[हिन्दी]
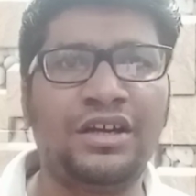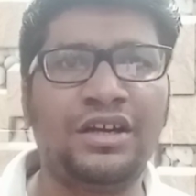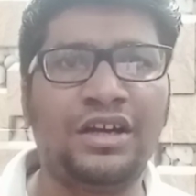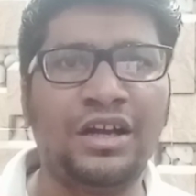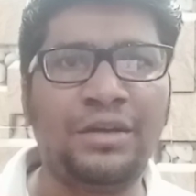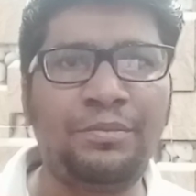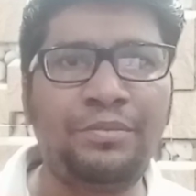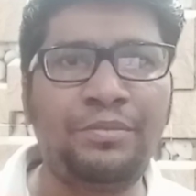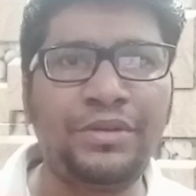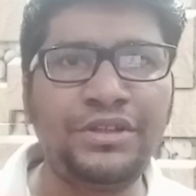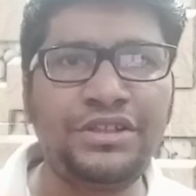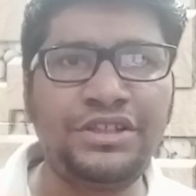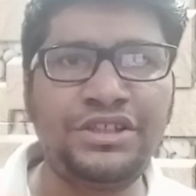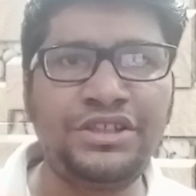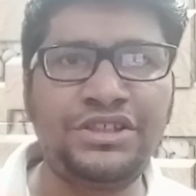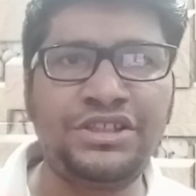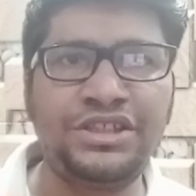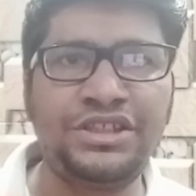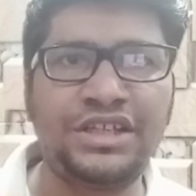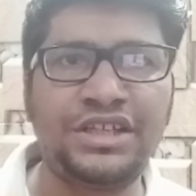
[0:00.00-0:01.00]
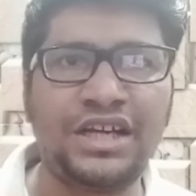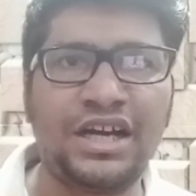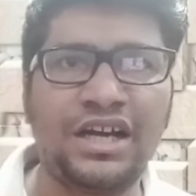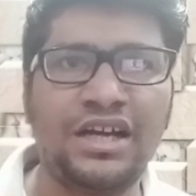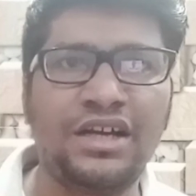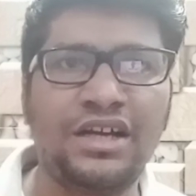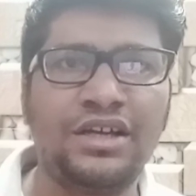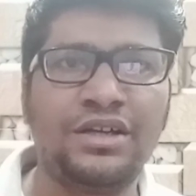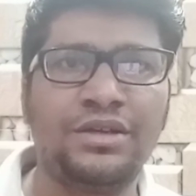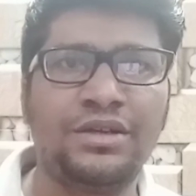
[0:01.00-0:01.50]
गणपति जी का
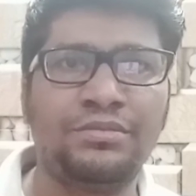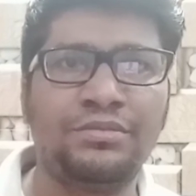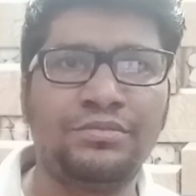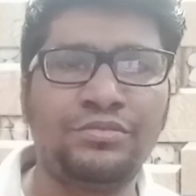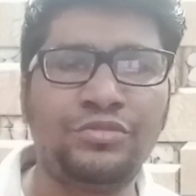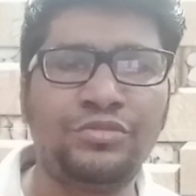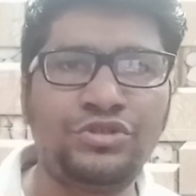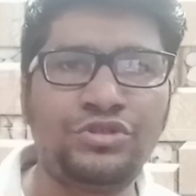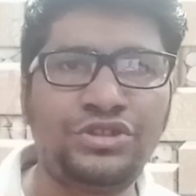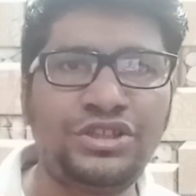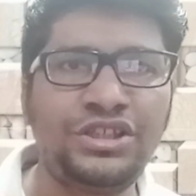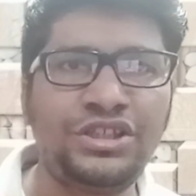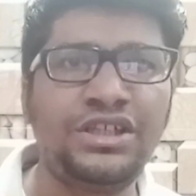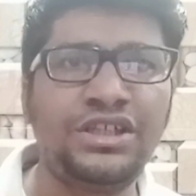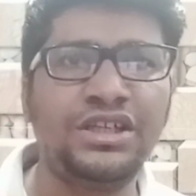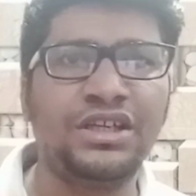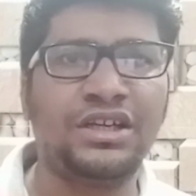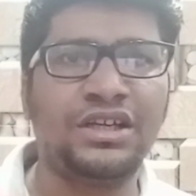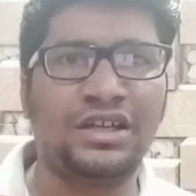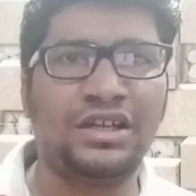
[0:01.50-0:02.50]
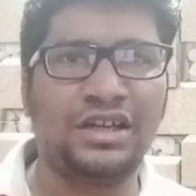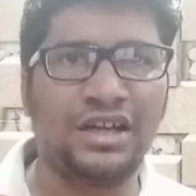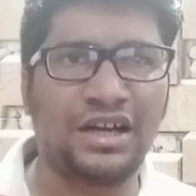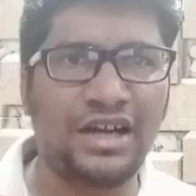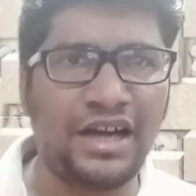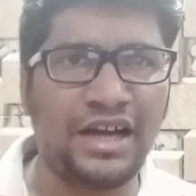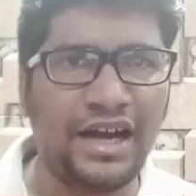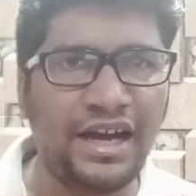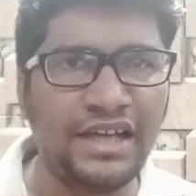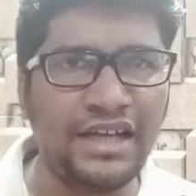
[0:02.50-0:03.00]
मूर्ति
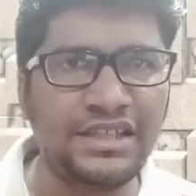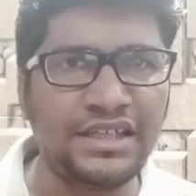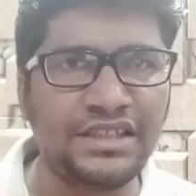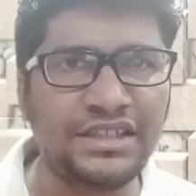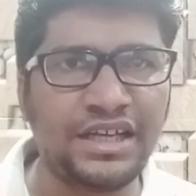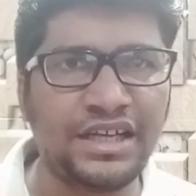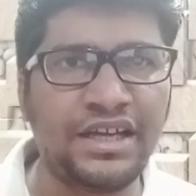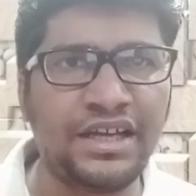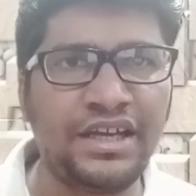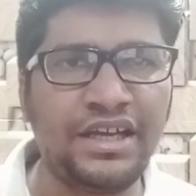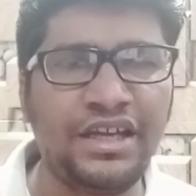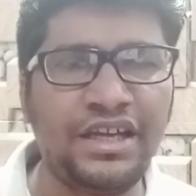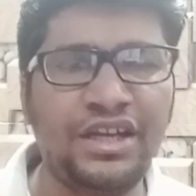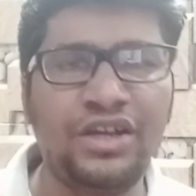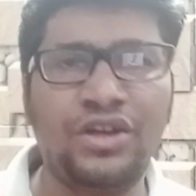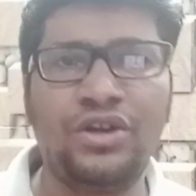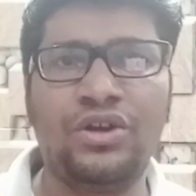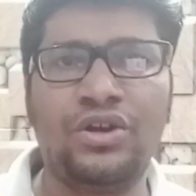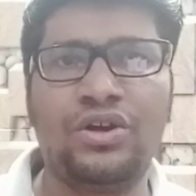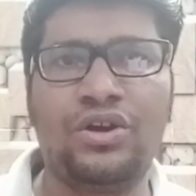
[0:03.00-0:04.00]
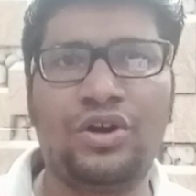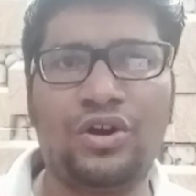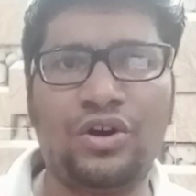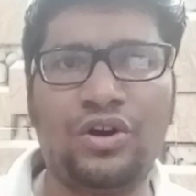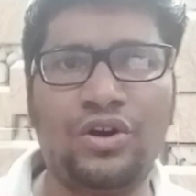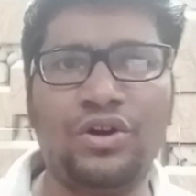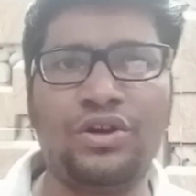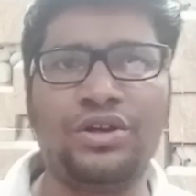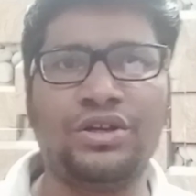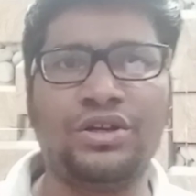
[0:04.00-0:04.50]
रखा जाता है
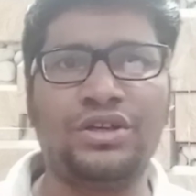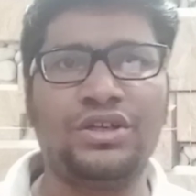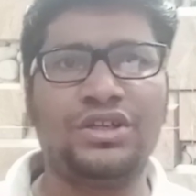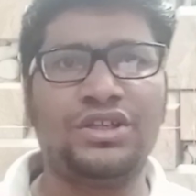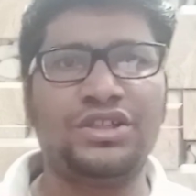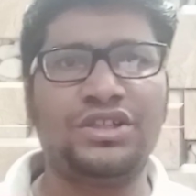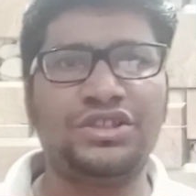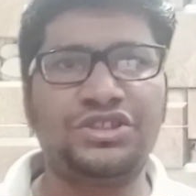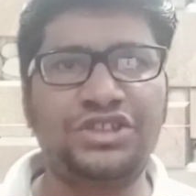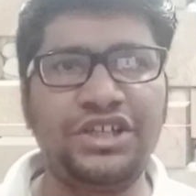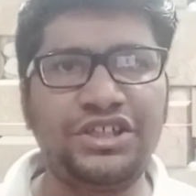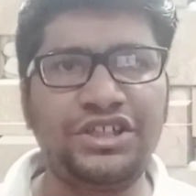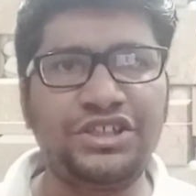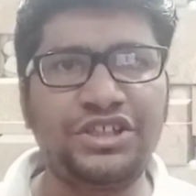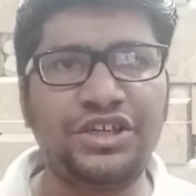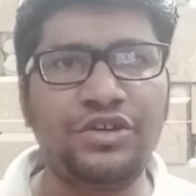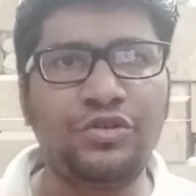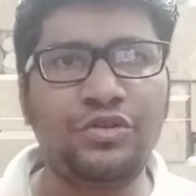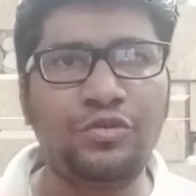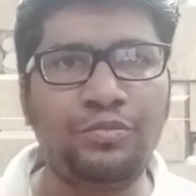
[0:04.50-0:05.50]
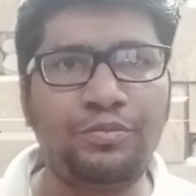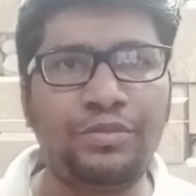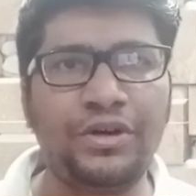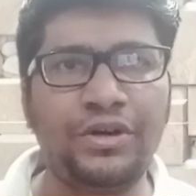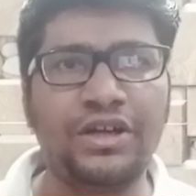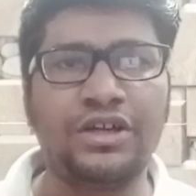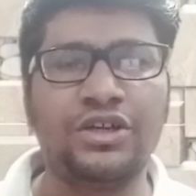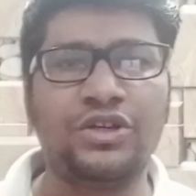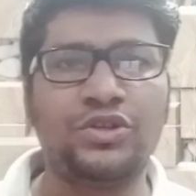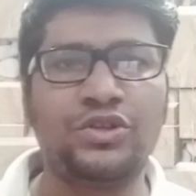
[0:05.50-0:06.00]
और स्टेज के
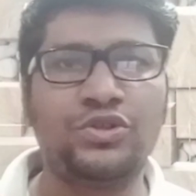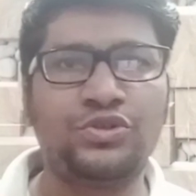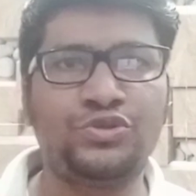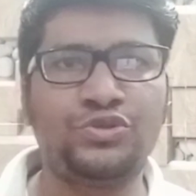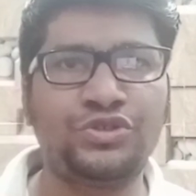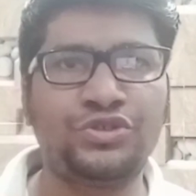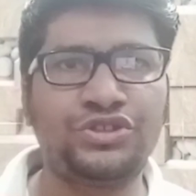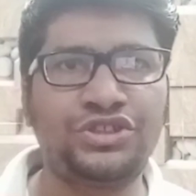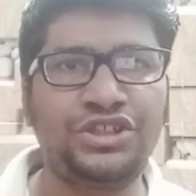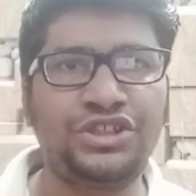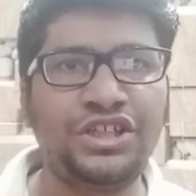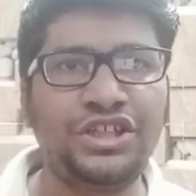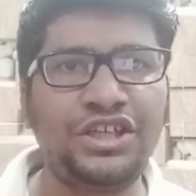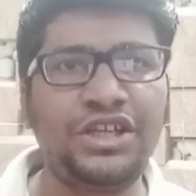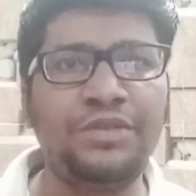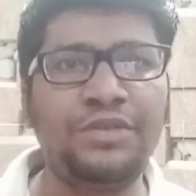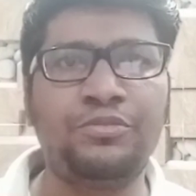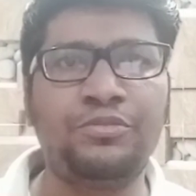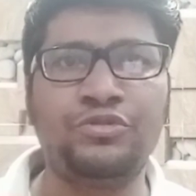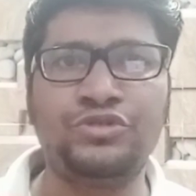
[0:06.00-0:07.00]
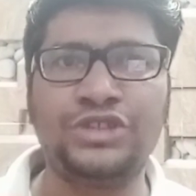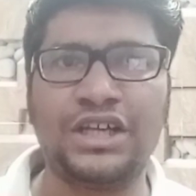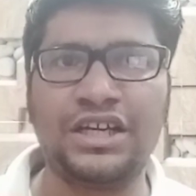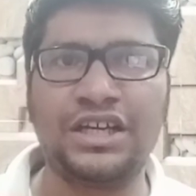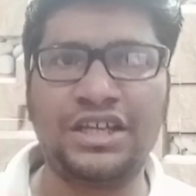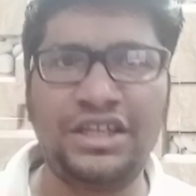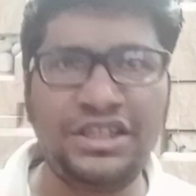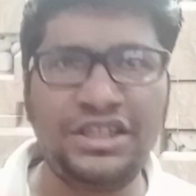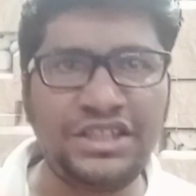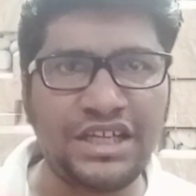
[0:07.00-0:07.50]
ऊपर स्वस्तिक की पूजा
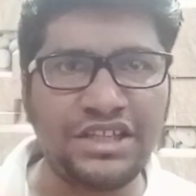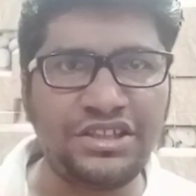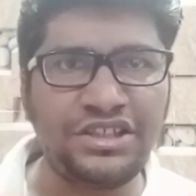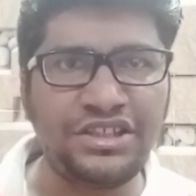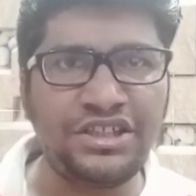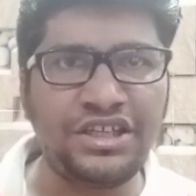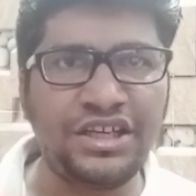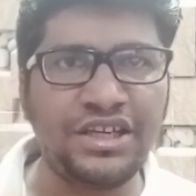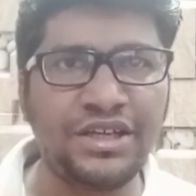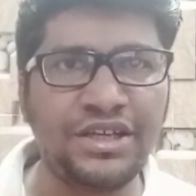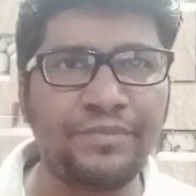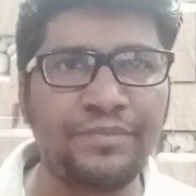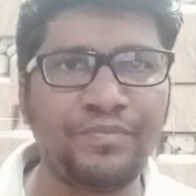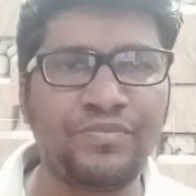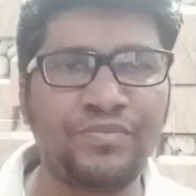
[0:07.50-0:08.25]
की जाती है